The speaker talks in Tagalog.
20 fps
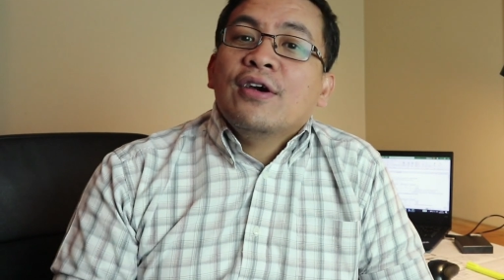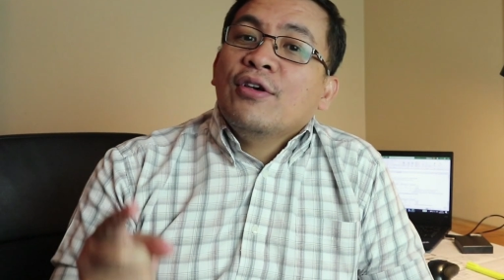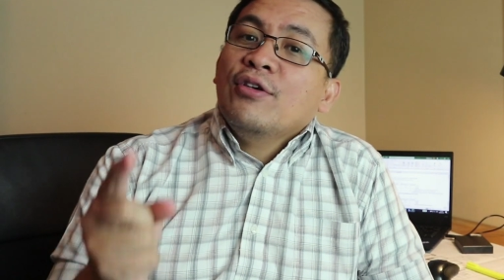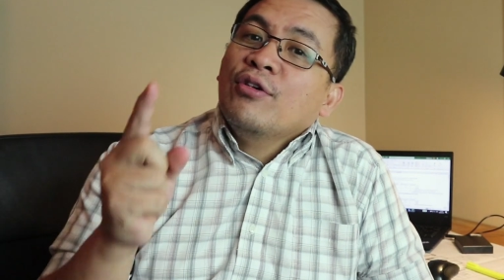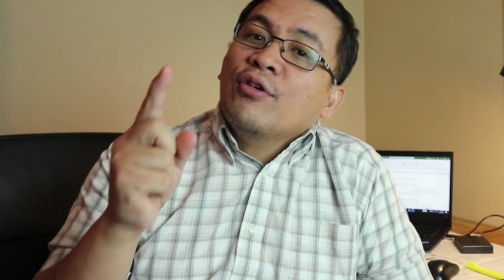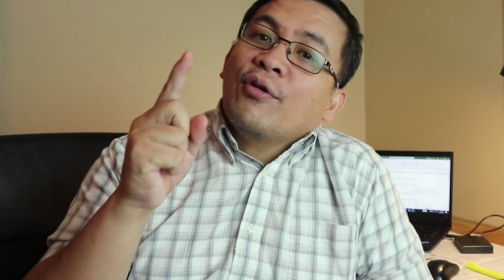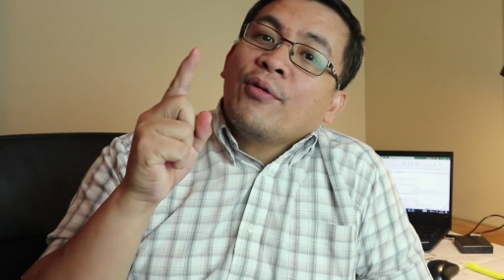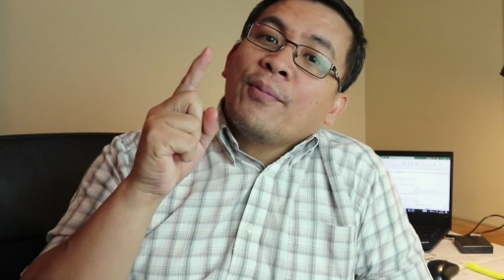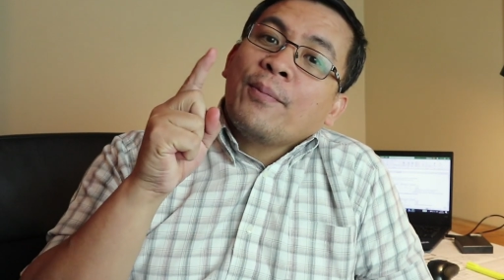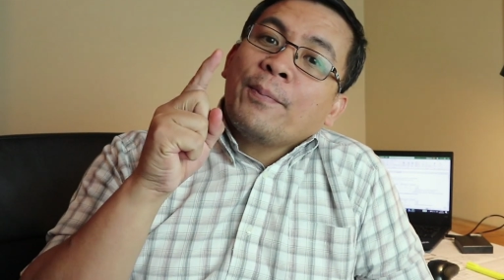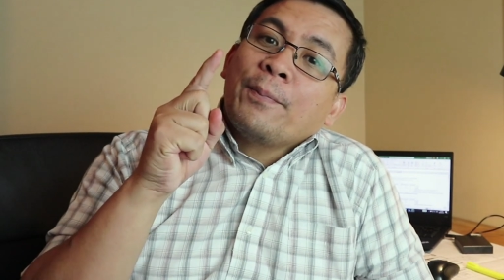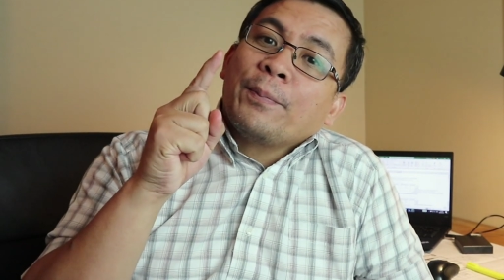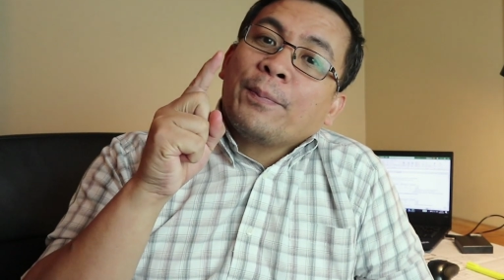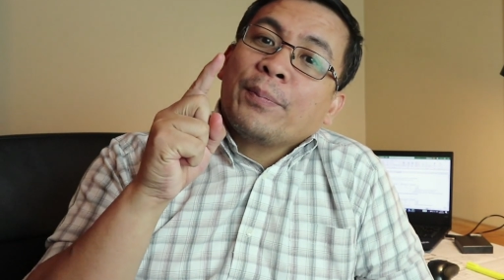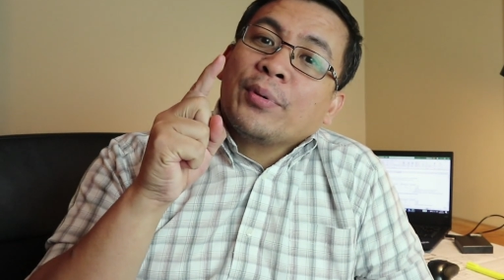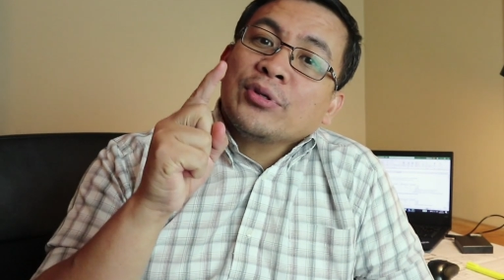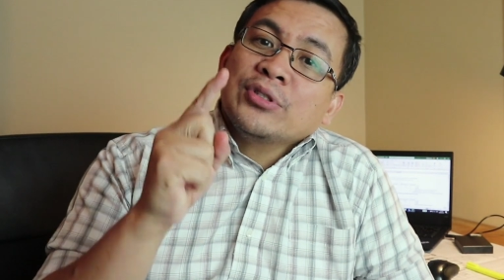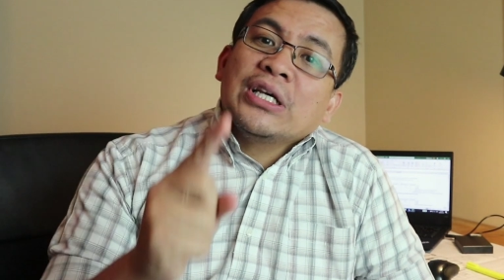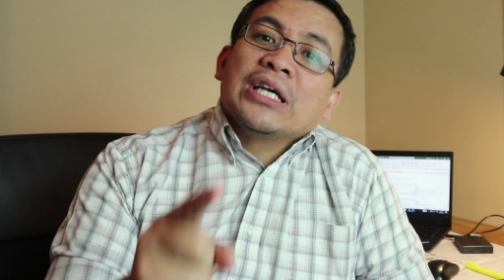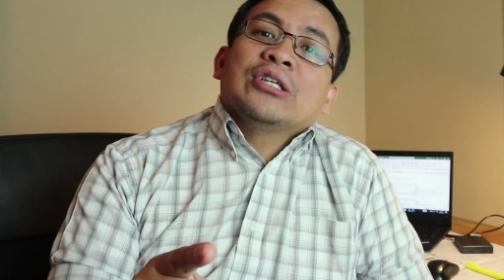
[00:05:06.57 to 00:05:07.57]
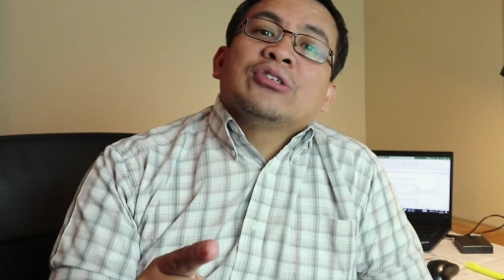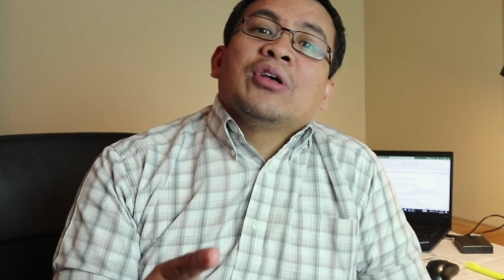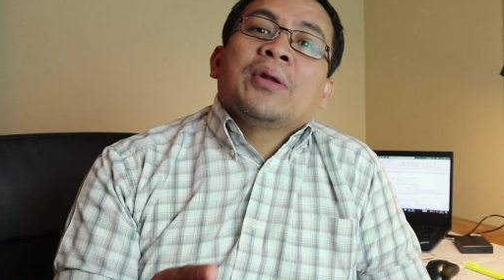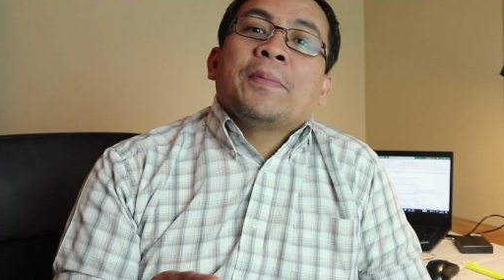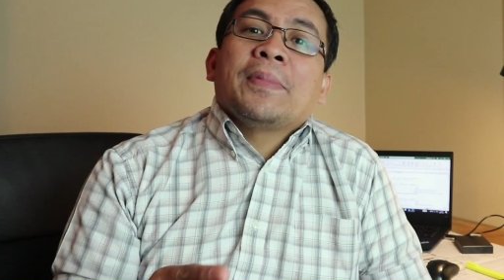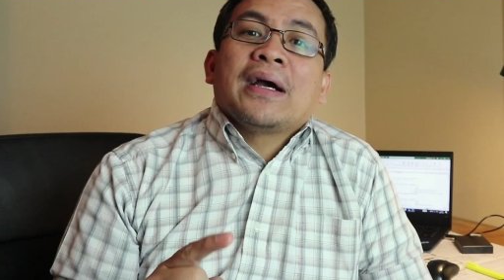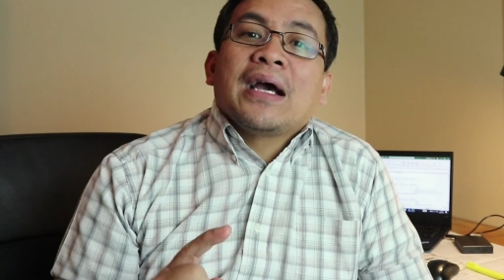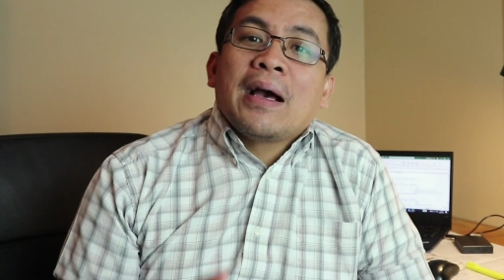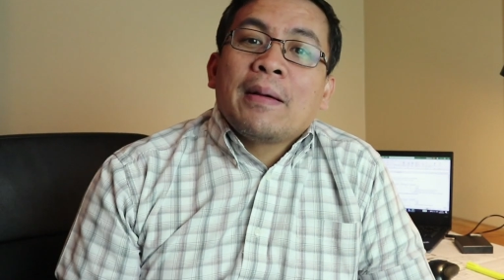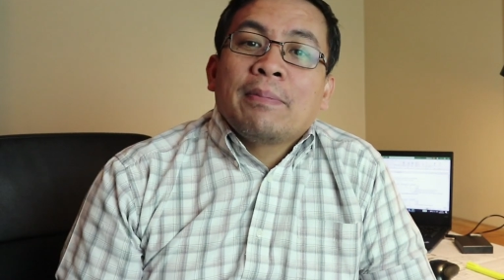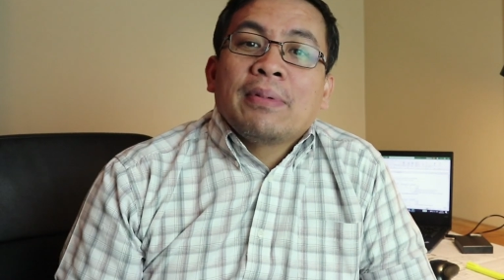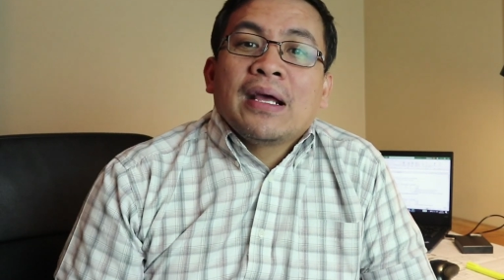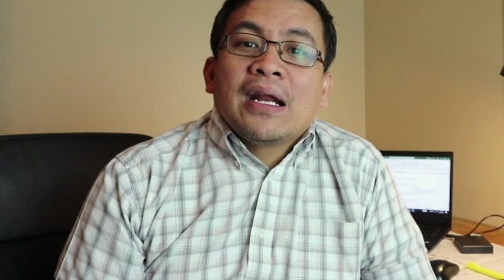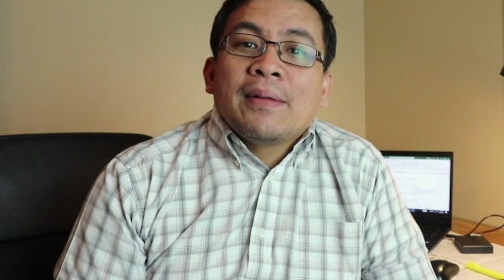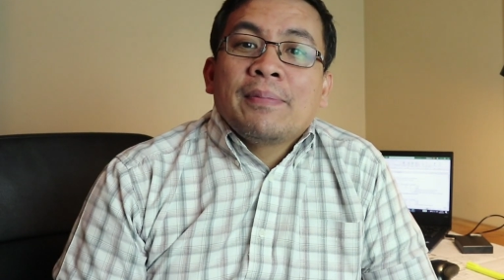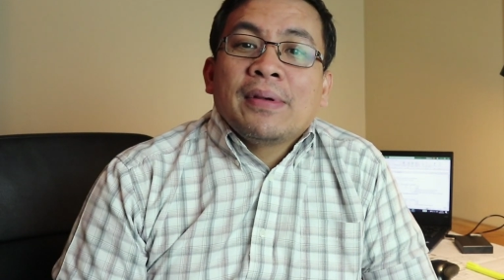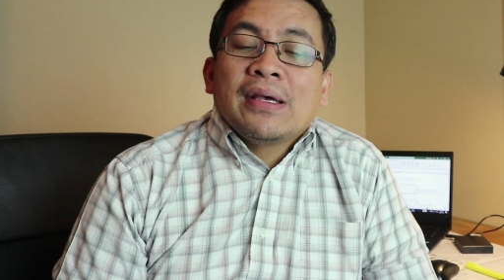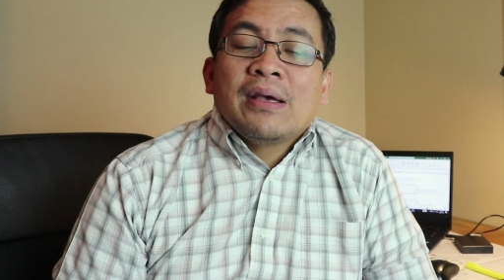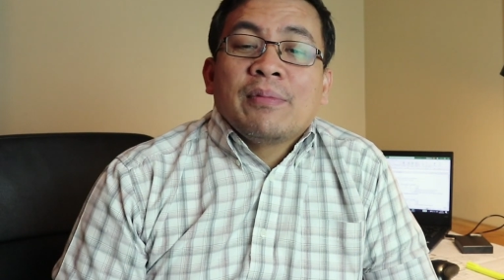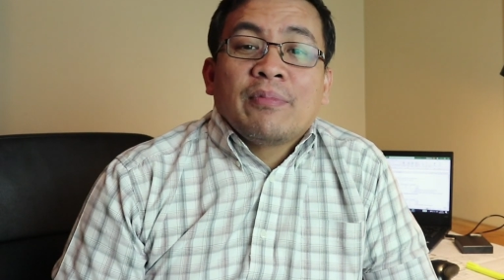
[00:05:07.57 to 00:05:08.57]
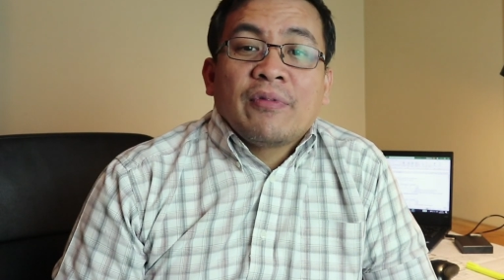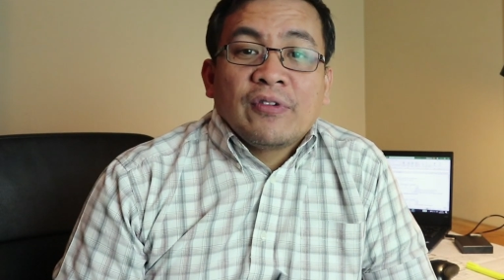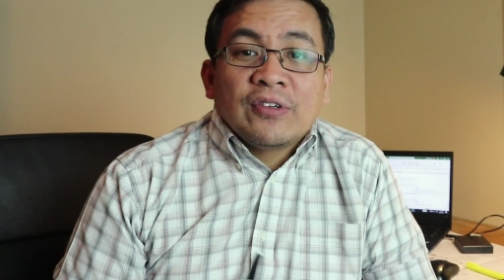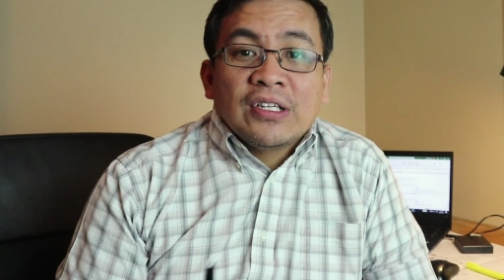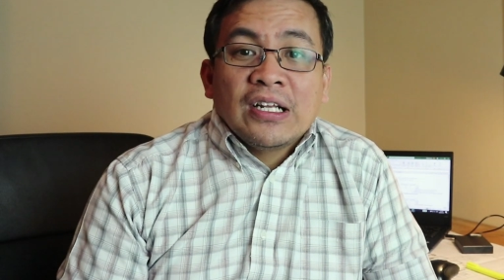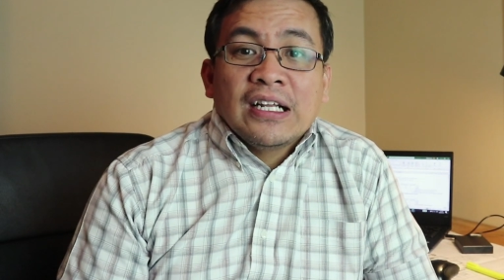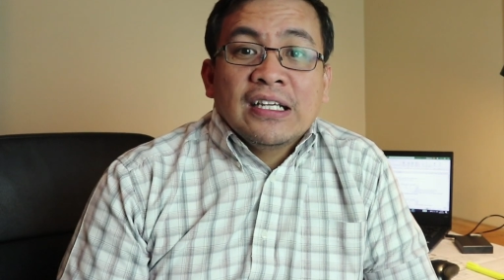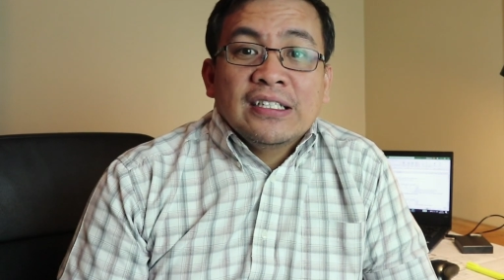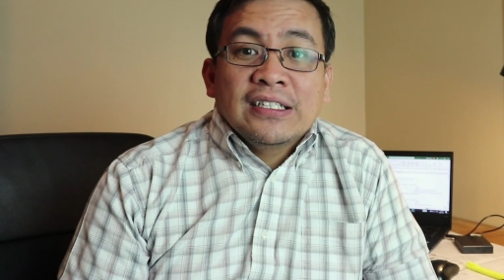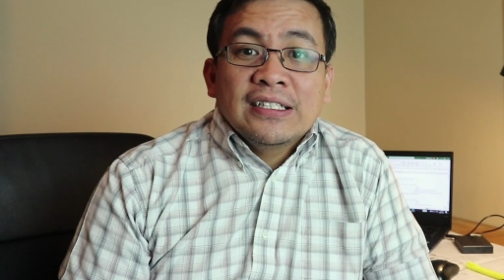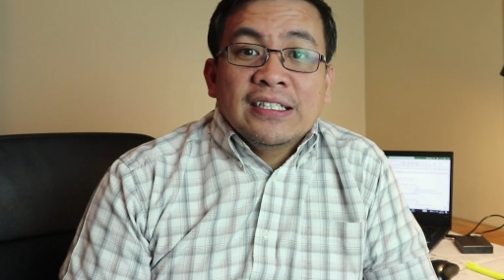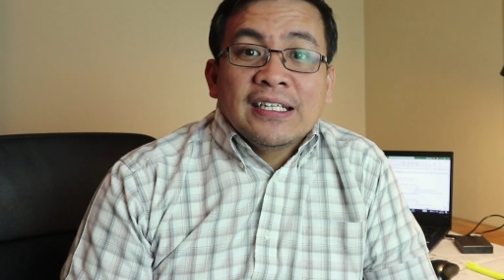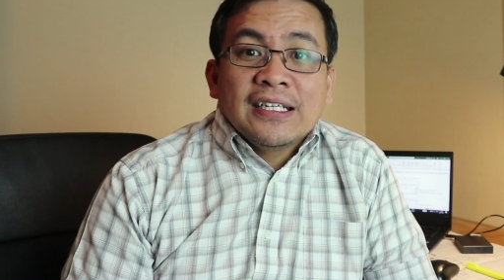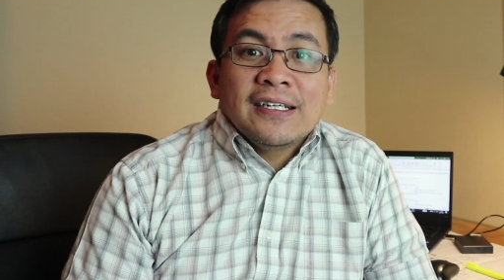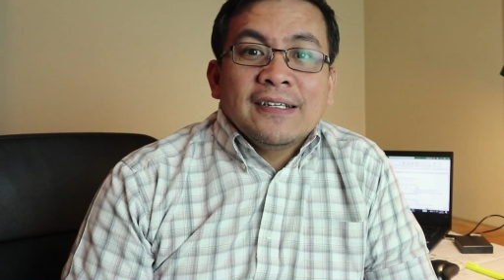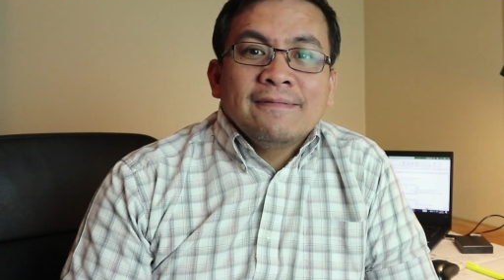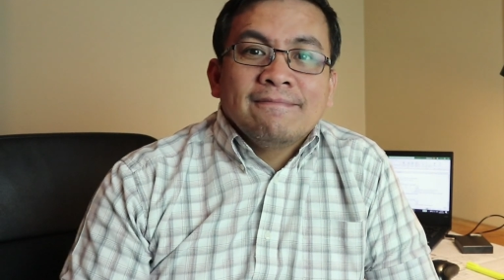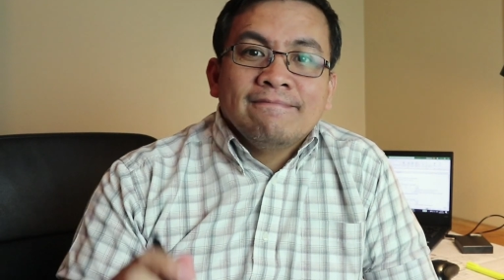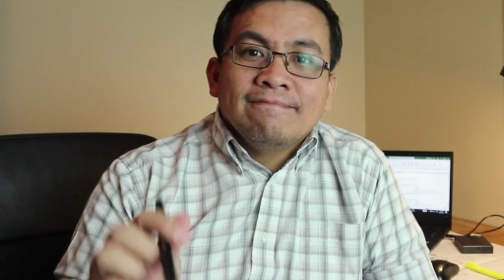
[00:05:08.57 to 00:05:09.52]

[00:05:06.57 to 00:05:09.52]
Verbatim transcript: yung proseso ng pag-apply ng pagiging personal engineer,